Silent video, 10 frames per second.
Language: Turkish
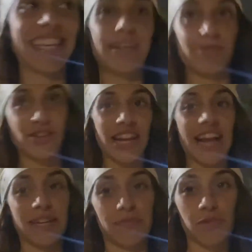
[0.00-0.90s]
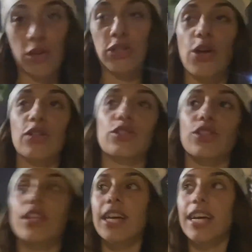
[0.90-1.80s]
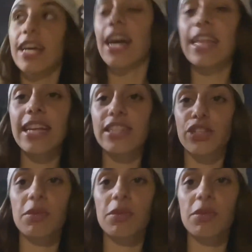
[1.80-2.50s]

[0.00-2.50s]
ya bir şeyler yapıyoruz olsun. Neyse şimdi